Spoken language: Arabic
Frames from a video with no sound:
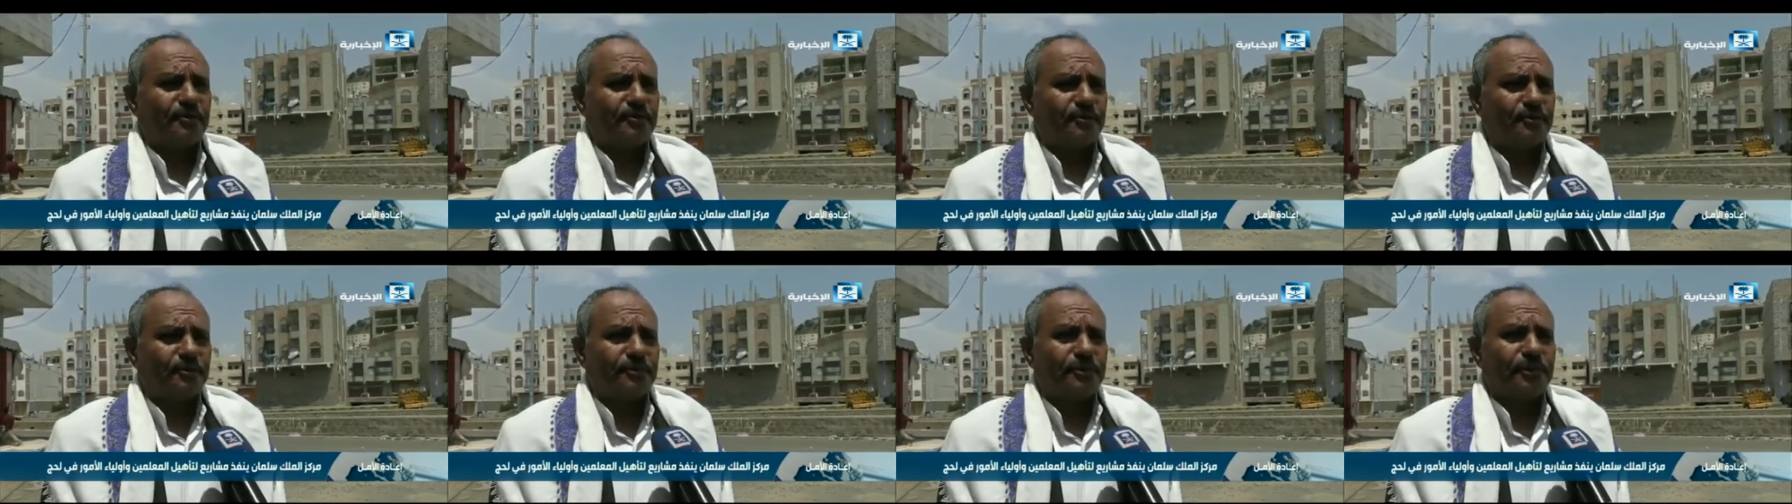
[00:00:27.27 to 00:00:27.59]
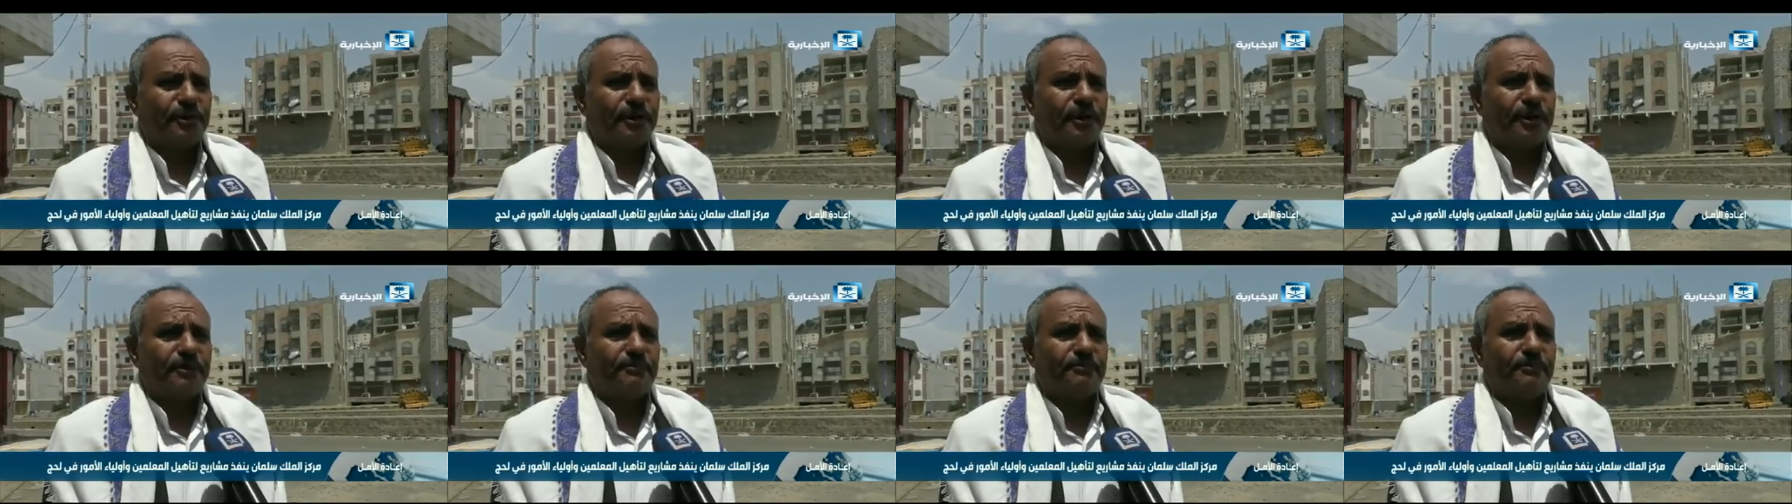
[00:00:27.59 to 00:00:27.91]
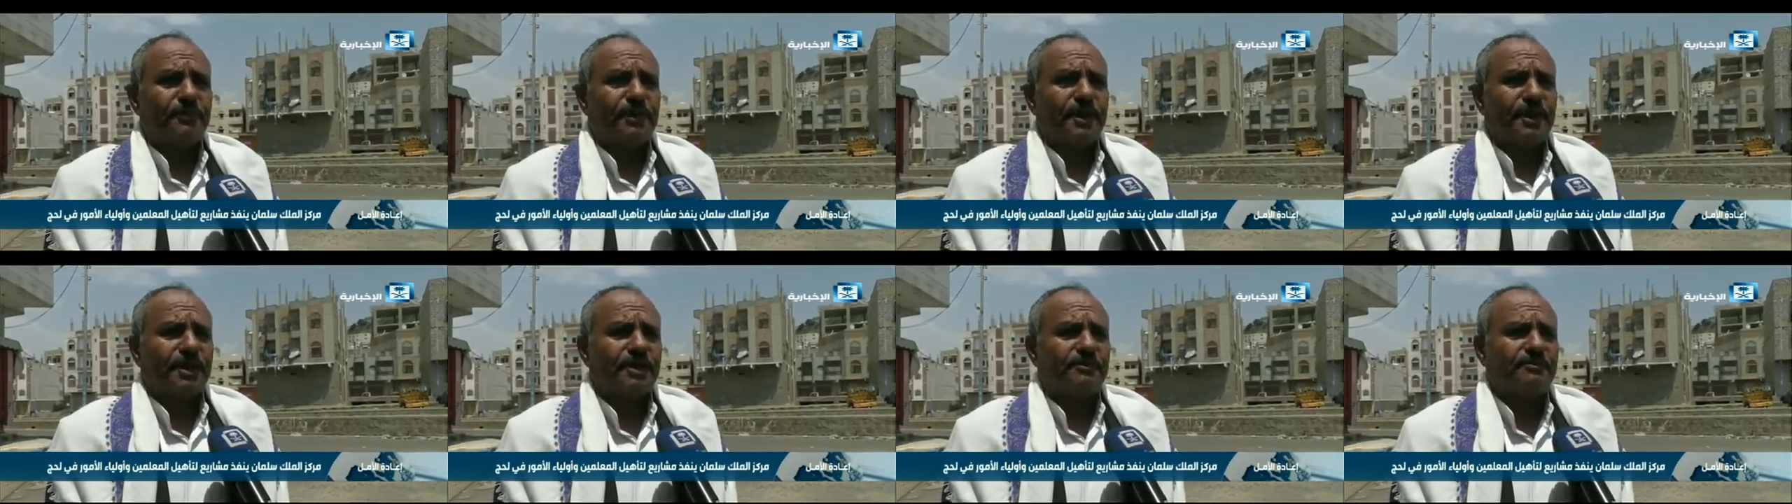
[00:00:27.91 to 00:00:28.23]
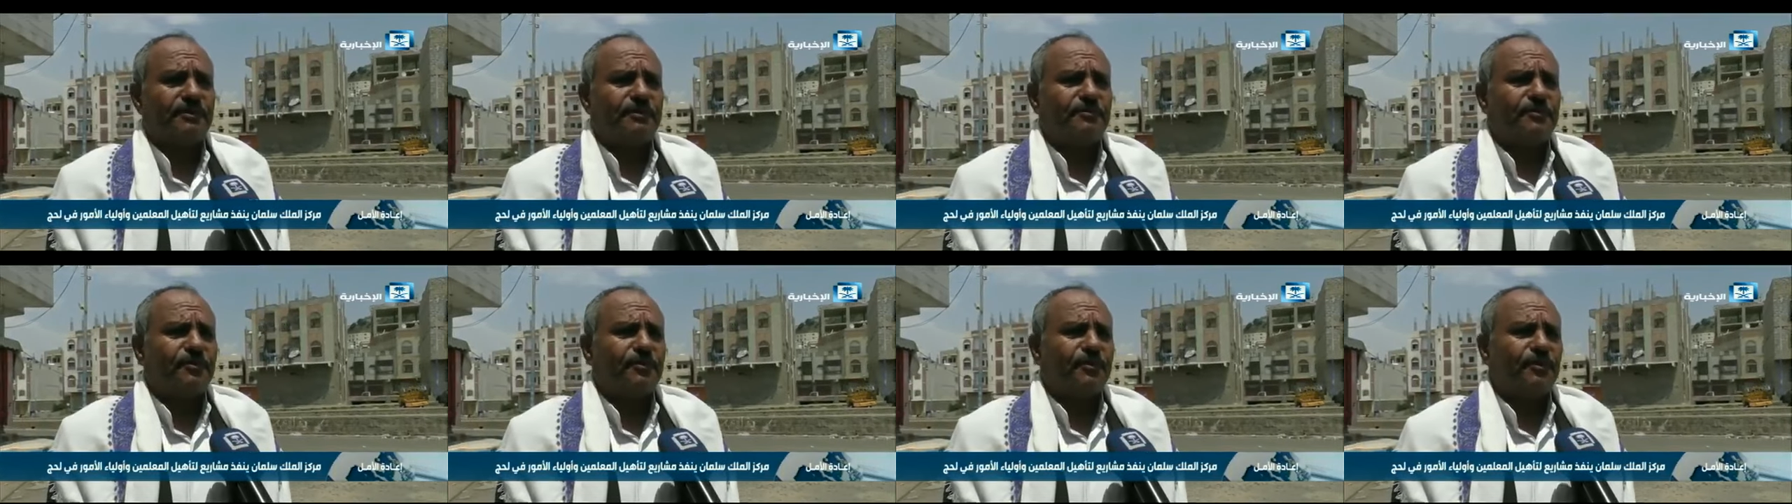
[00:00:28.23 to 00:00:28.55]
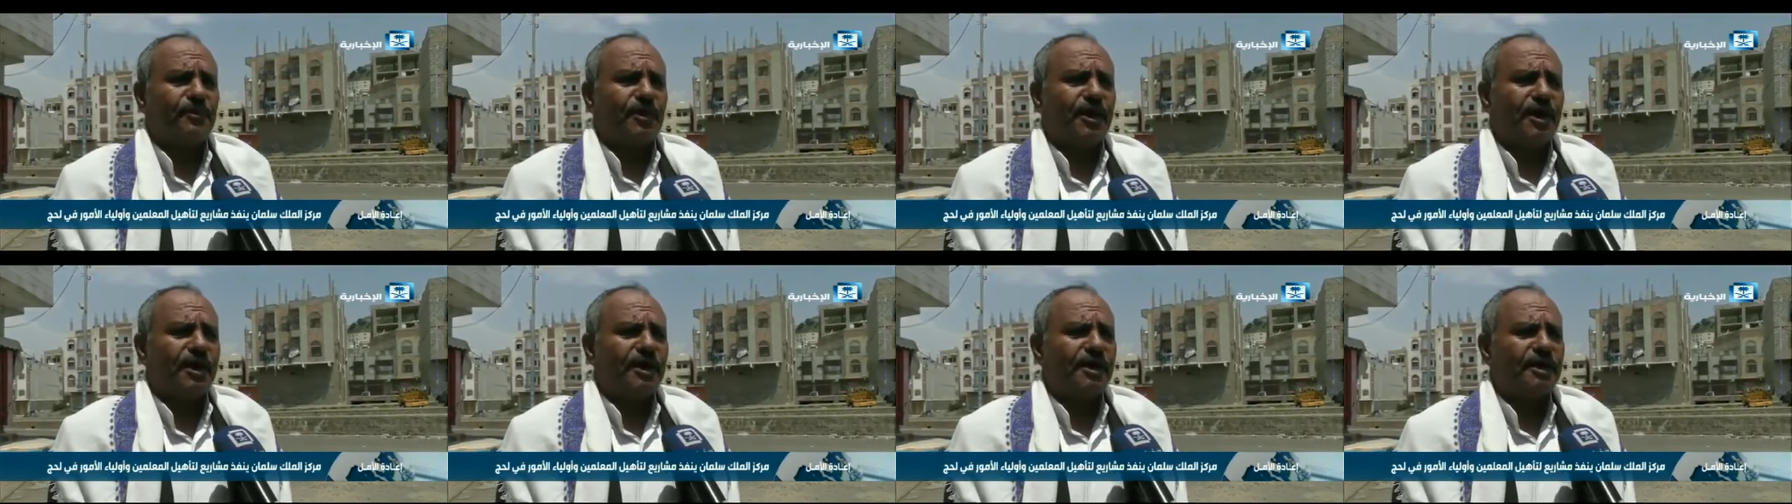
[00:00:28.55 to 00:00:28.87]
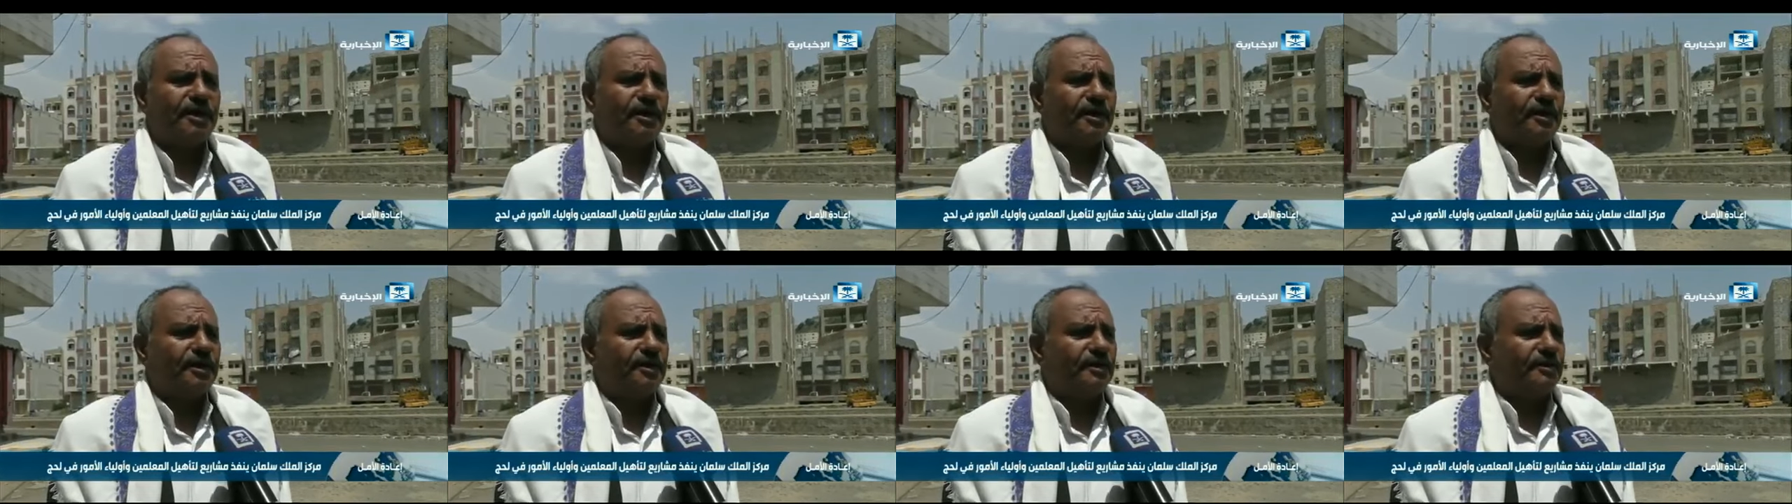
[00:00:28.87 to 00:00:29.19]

جهودهم المبذوله